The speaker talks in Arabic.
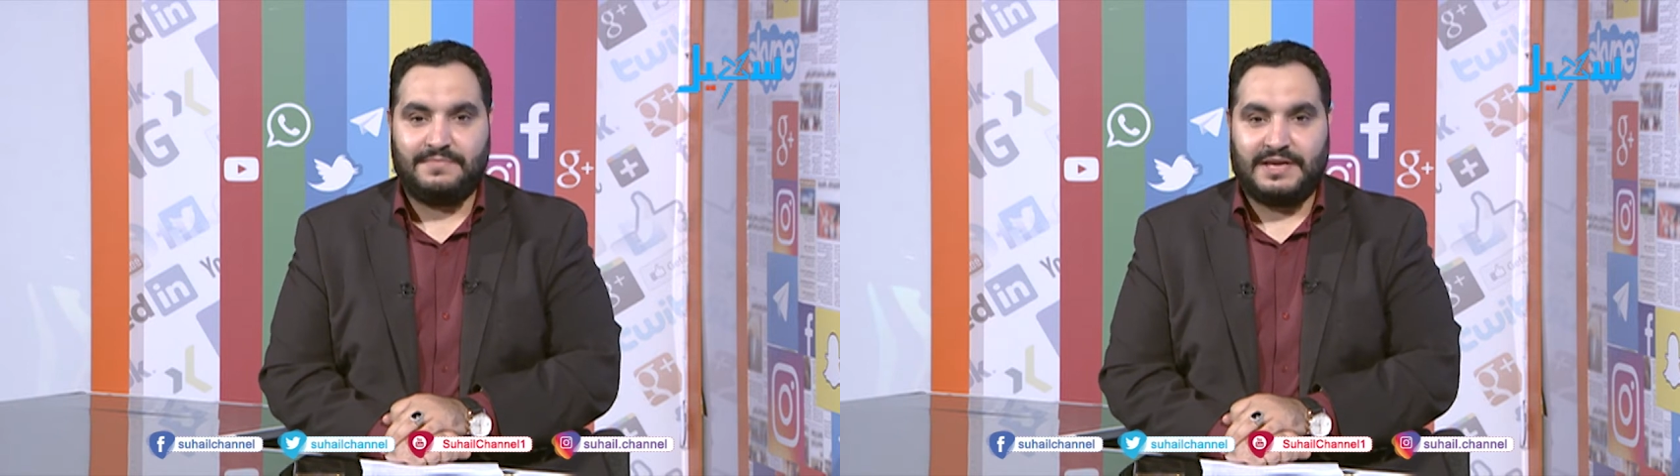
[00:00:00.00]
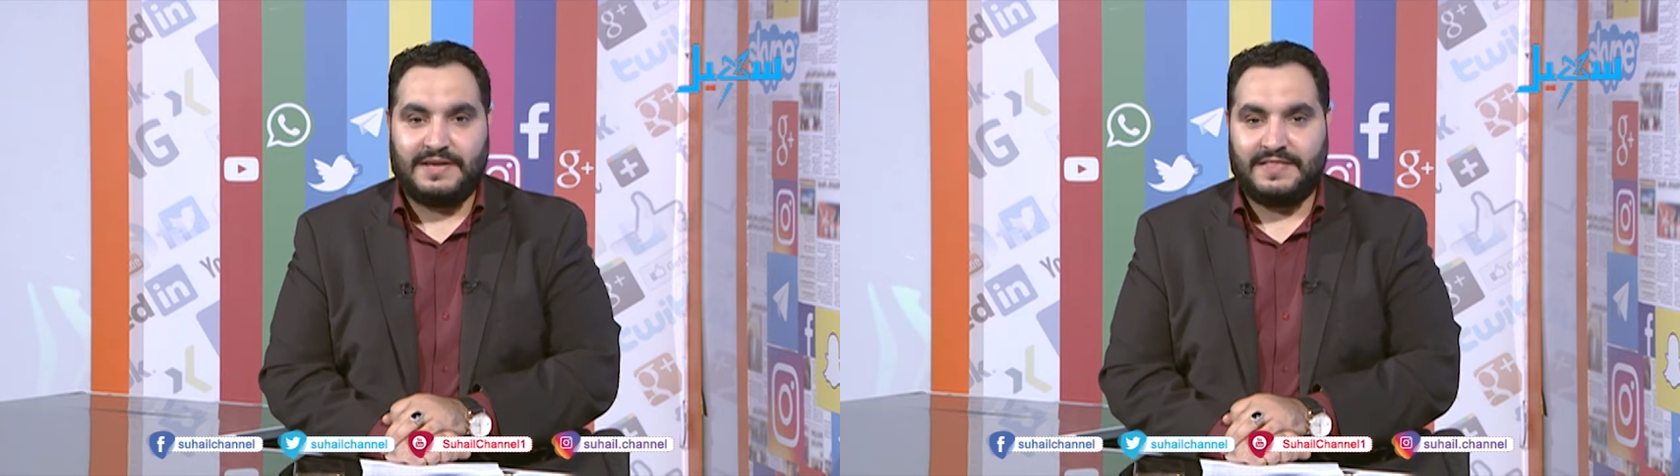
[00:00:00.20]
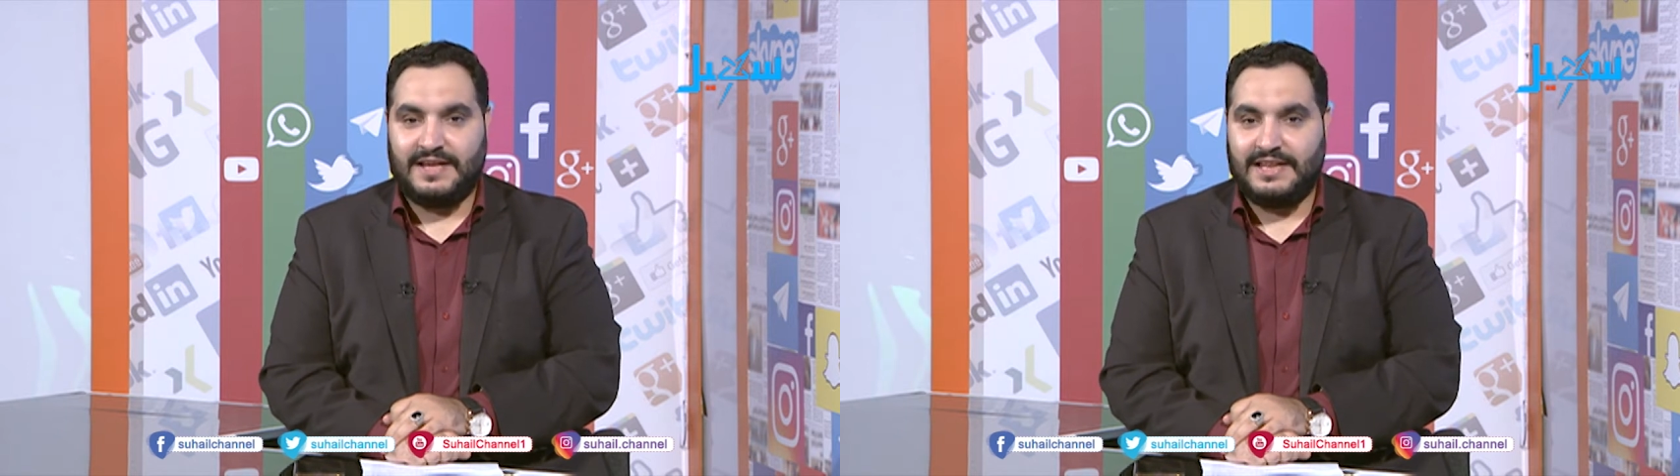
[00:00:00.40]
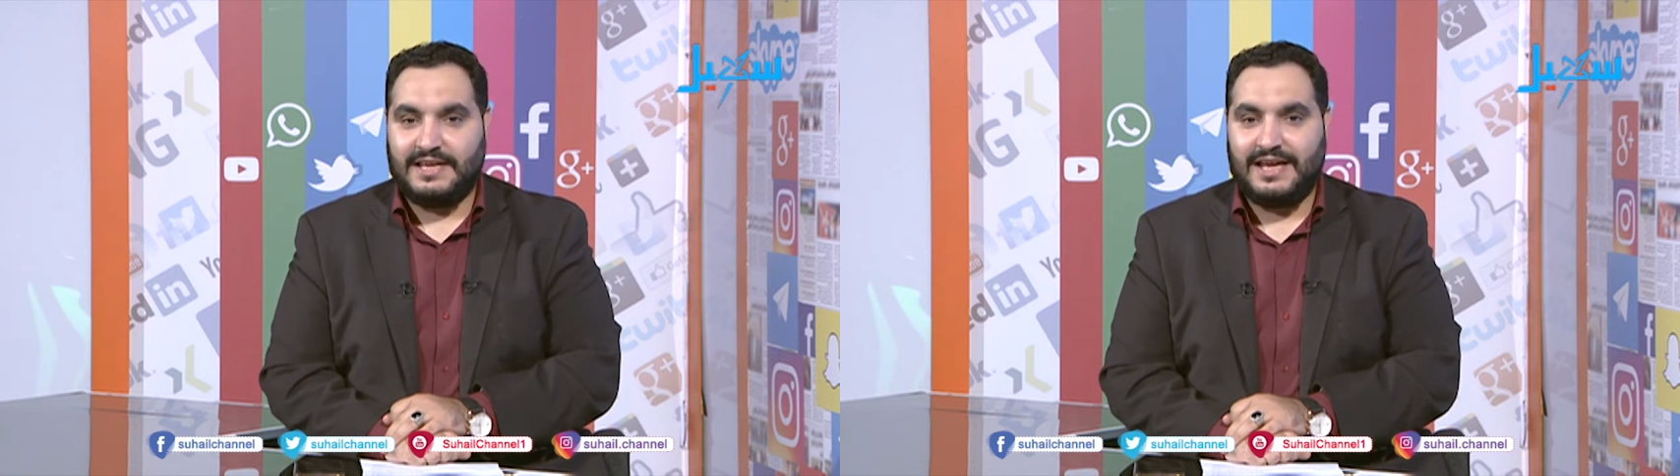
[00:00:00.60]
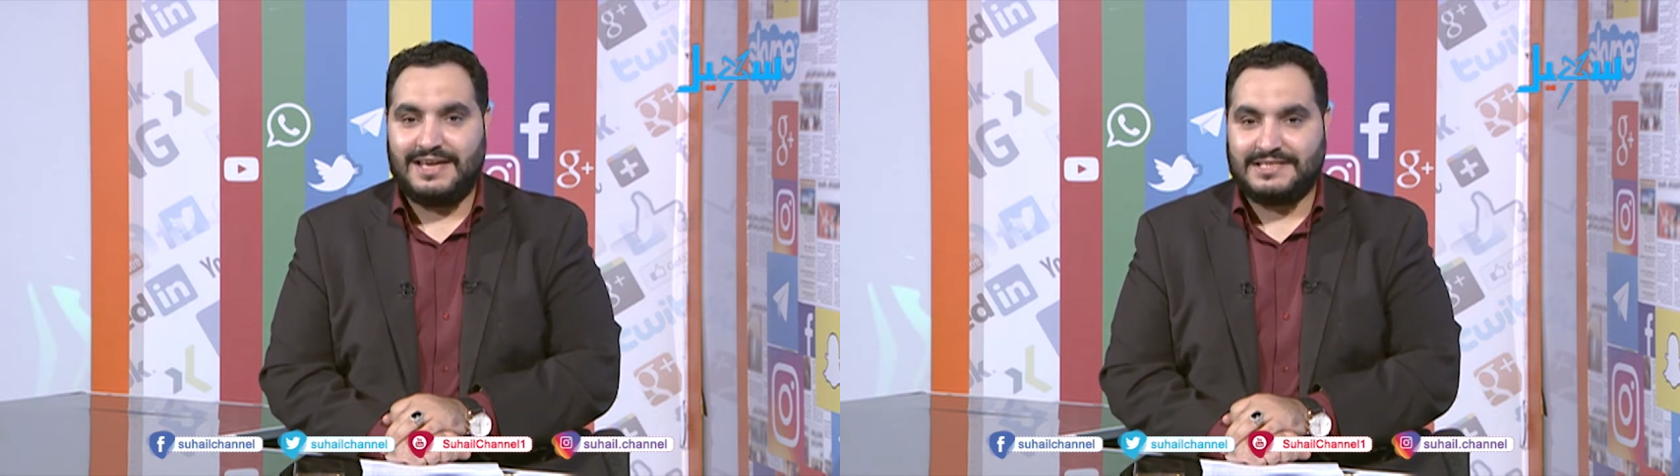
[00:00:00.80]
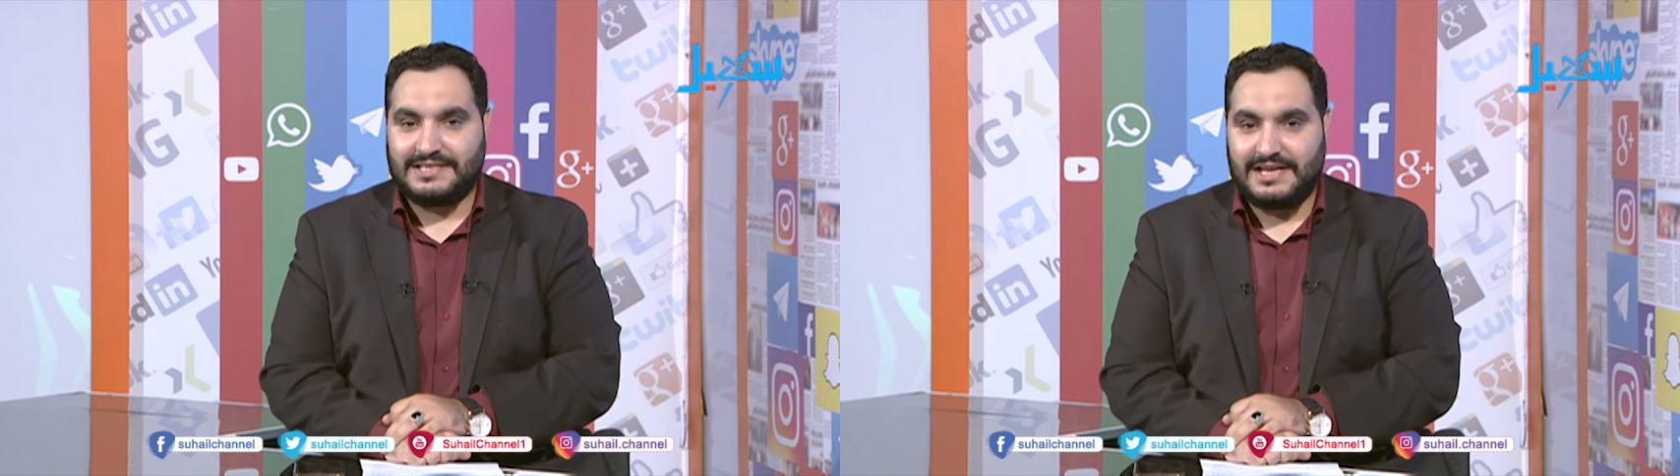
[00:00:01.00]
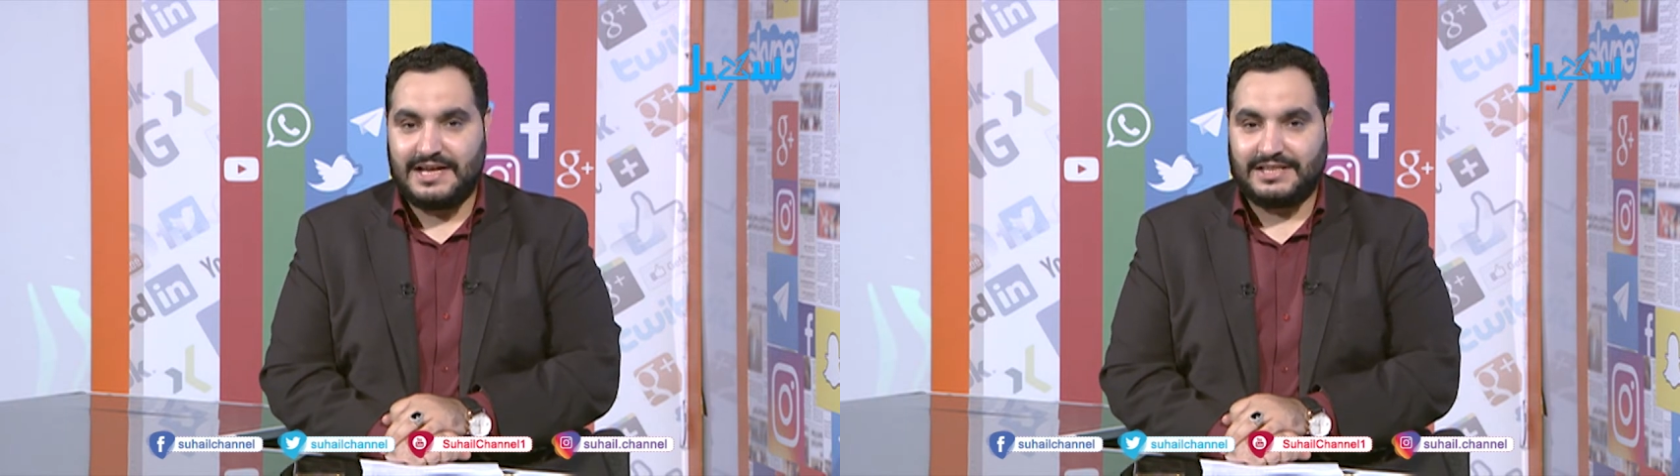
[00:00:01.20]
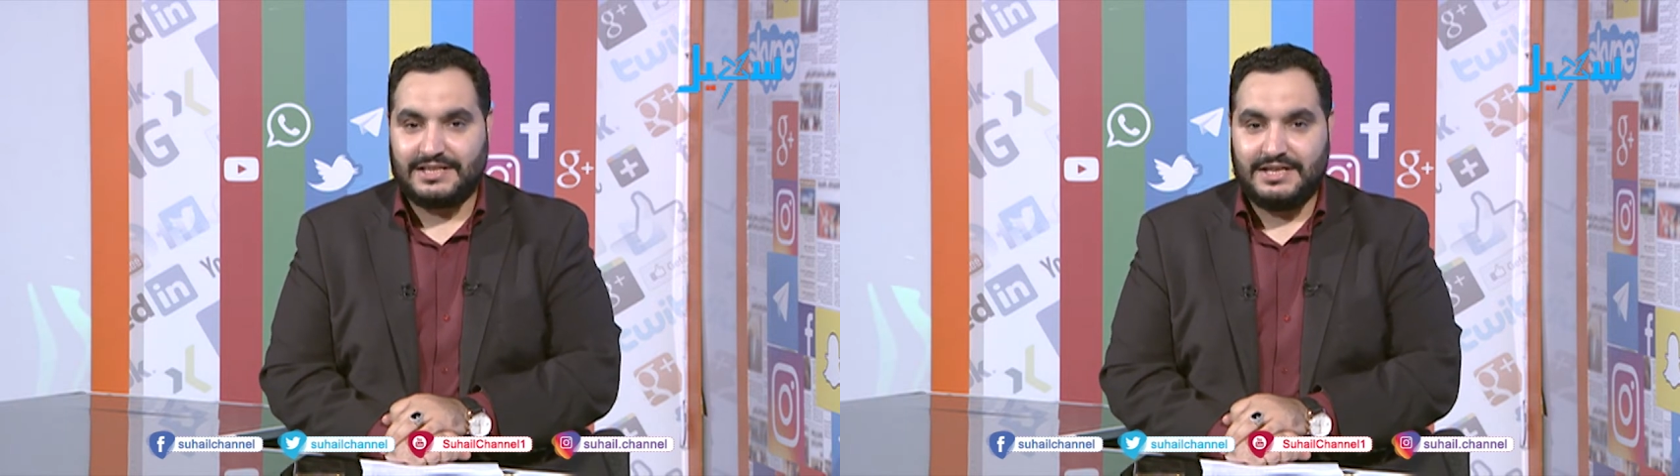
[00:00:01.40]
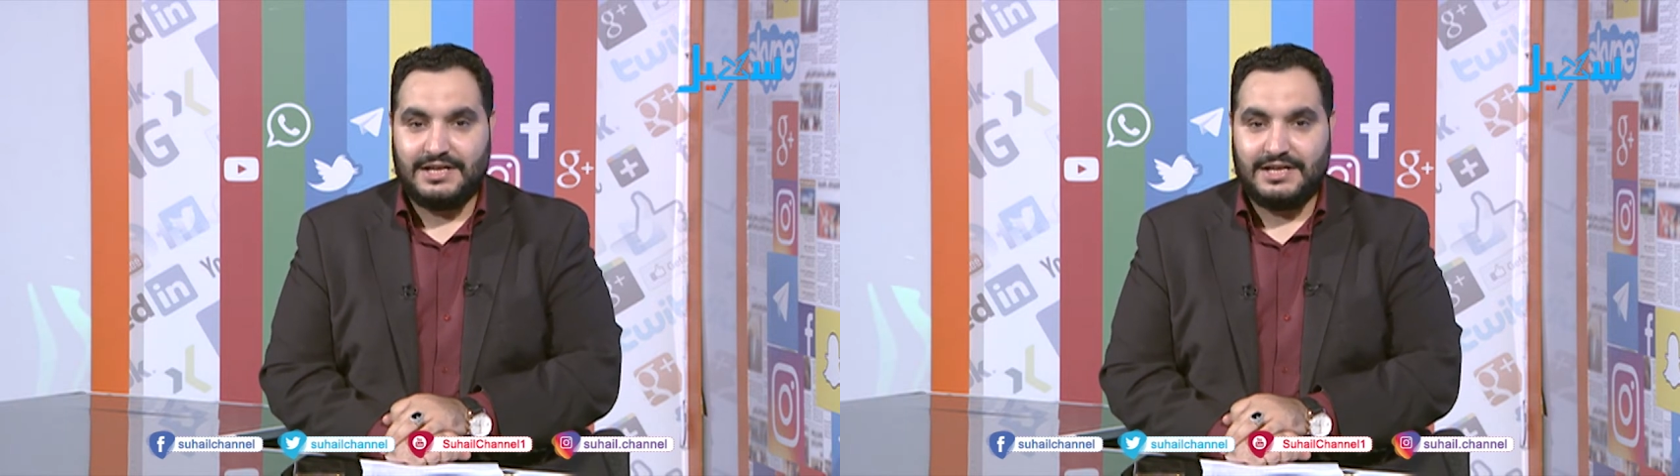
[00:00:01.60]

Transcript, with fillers: بذلك اسقاط